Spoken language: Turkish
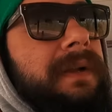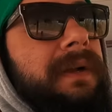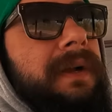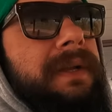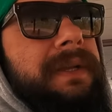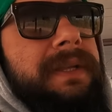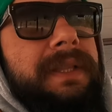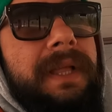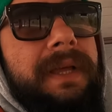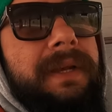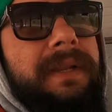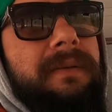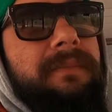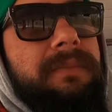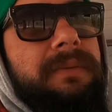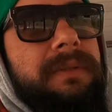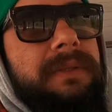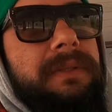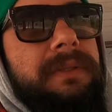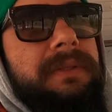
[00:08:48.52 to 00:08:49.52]
Kakiler
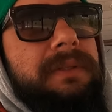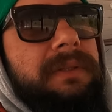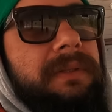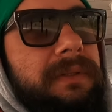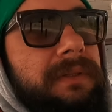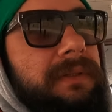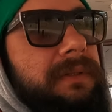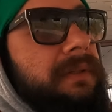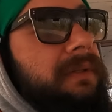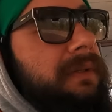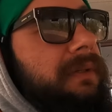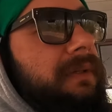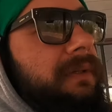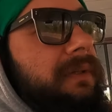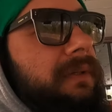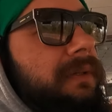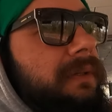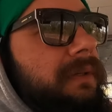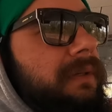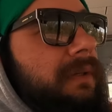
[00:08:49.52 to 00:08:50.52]
yapıldı.
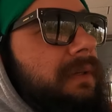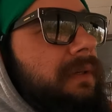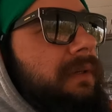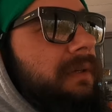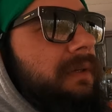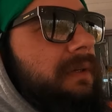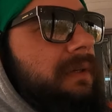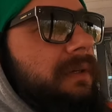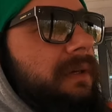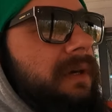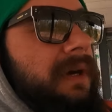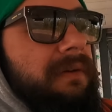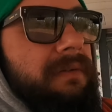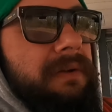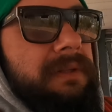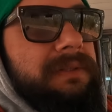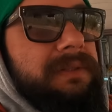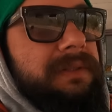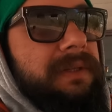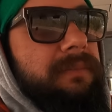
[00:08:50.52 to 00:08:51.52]

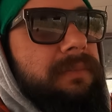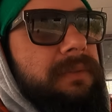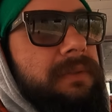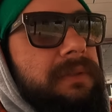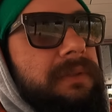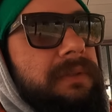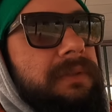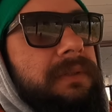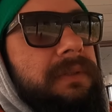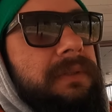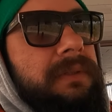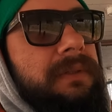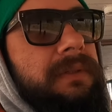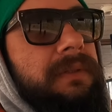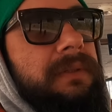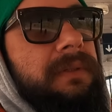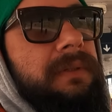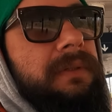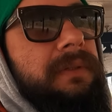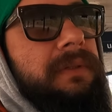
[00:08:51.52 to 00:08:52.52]
Kahvaltı yapıldı.
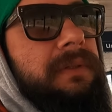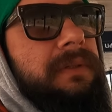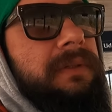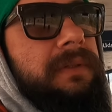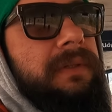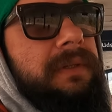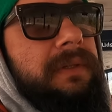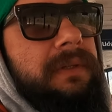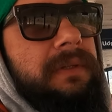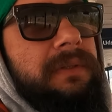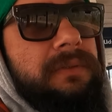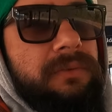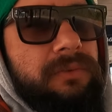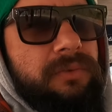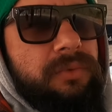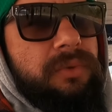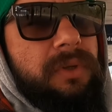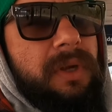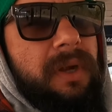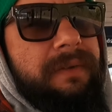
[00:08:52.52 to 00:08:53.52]

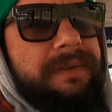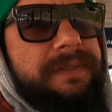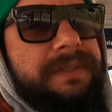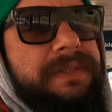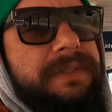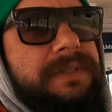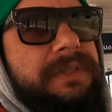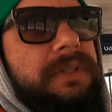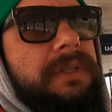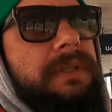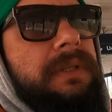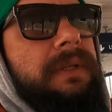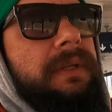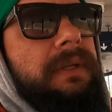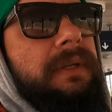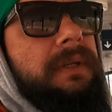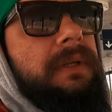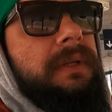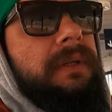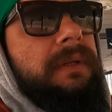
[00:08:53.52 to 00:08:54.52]
Türk kahvesi içildi.
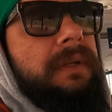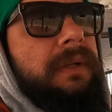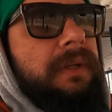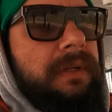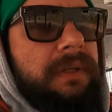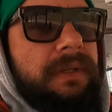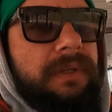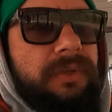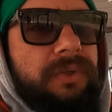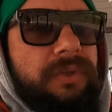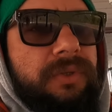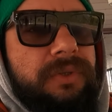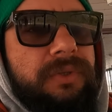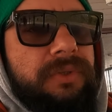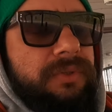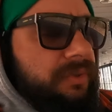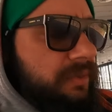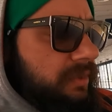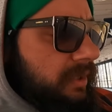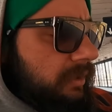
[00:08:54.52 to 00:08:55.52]

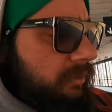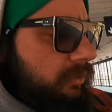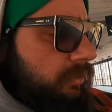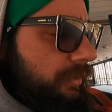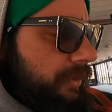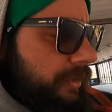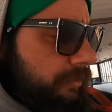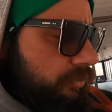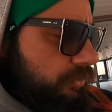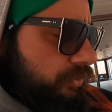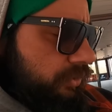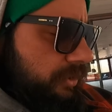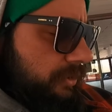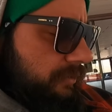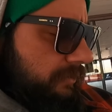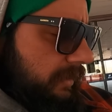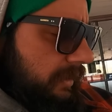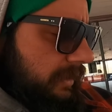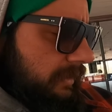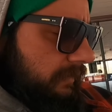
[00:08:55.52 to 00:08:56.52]
Saat 12.30
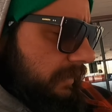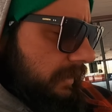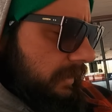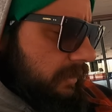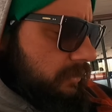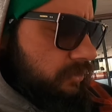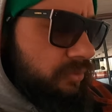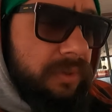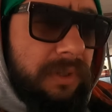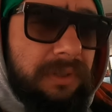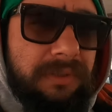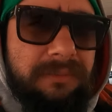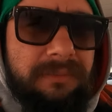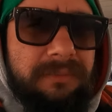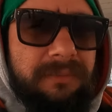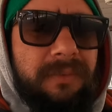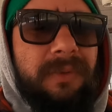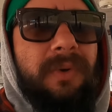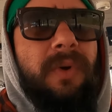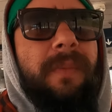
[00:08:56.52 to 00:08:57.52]
civarı falan şu
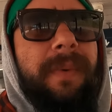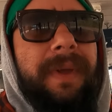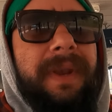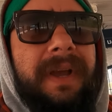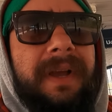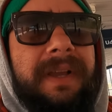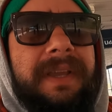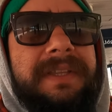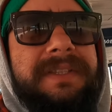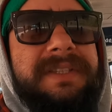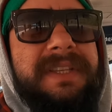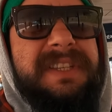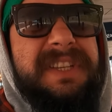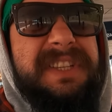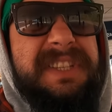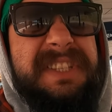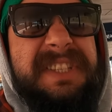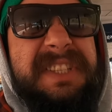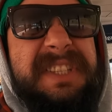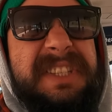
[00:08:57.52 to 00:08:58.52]
an. Kopenhag'a
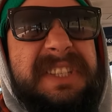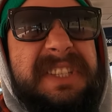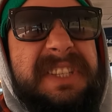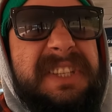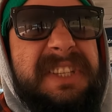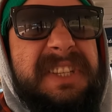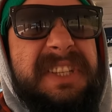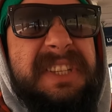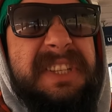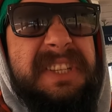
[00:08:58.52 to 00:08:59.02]
gezeceğiz.